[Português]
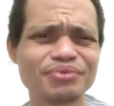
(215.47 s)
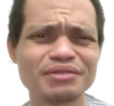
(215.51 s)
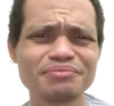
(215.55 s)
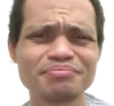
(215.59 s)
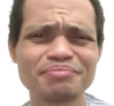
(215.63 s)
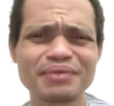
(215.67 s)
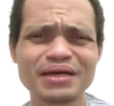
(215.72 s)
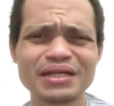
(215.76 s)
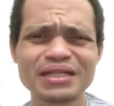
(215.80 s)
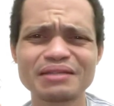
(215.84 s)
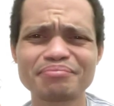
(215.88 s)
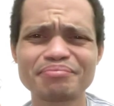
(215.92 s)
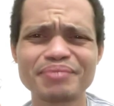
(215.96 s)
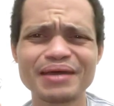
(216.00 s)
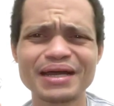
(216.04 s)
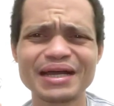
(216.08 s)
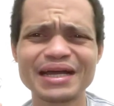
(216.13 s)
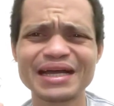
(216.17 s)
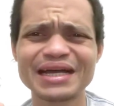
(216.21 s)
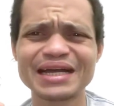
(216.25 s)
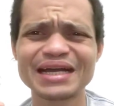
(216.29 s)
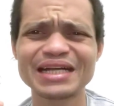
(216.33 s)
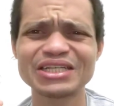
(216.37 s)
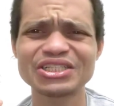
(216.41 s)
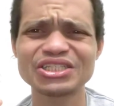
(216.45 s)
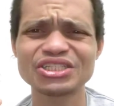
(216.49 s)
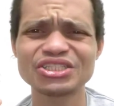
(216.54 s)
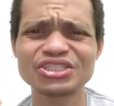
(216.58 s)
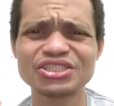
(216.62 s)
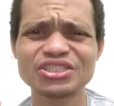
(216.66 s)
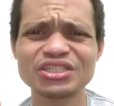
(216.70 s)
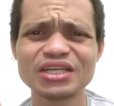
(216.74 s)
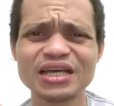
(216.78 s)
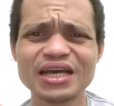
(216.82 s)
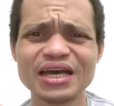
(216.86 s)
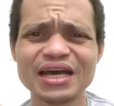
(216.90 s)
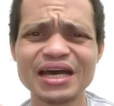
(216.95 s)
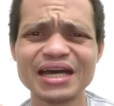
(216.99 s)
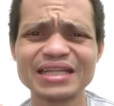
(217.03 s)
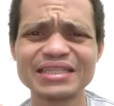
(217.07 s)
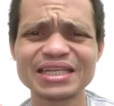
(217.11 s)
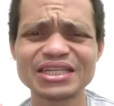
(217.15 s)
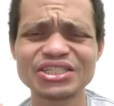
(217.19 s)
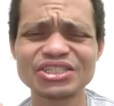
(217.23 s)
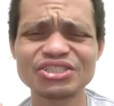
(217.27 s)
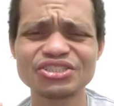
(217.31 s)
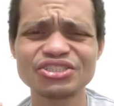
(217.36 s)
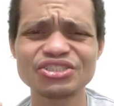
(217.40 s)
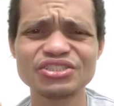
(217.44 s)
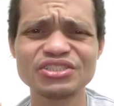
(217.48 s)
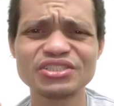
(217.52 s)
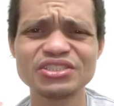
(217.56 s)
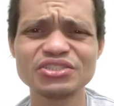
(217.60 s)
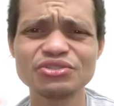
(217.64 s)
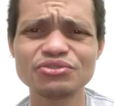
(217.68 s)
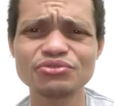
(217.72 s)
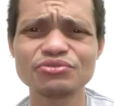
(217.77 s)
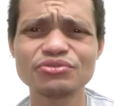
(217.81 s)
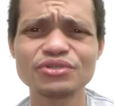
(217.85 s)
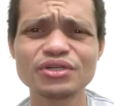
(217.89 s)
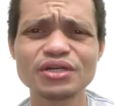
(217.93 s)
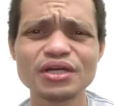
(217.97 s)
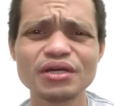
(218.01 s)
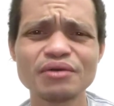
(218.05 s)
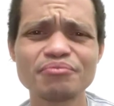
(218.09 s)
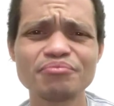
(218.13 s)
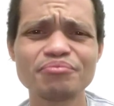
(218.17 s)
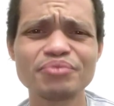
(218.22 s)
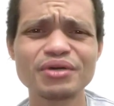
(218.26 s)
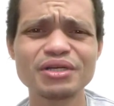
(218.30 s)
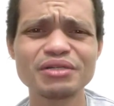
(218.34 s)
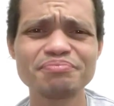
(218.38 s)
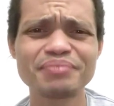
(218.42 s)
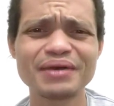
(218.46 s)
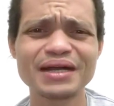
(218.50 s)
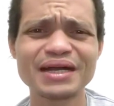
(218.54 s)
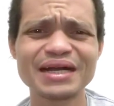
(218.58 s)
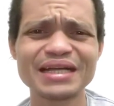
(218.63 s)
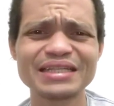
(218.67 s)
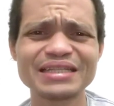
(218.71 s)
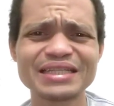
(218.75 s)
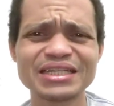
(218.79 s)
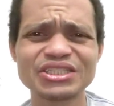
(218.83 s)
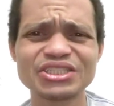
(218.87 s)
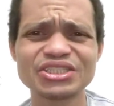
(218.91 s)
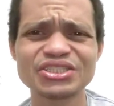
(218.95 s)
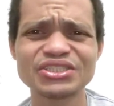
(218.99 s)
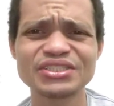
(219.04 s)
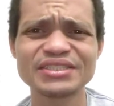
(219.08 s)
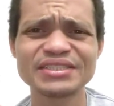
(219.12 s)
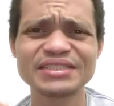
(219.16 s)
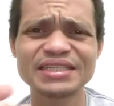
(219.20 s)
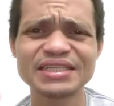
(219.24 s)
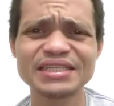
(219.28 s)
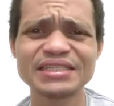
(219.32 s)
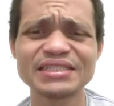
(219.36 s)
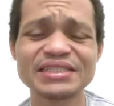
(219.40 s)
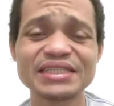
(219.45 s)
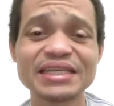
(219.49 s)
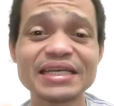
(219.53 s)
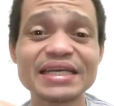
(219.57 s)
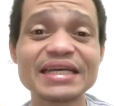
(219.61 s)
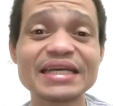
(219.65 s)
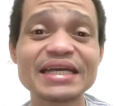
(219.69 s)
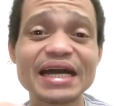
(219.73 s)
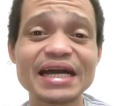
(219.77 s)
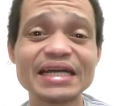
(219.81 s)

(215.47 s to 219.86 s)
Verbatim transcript: pode pagar a taxa de a taxa de 5, pode pagar a taxa de 6.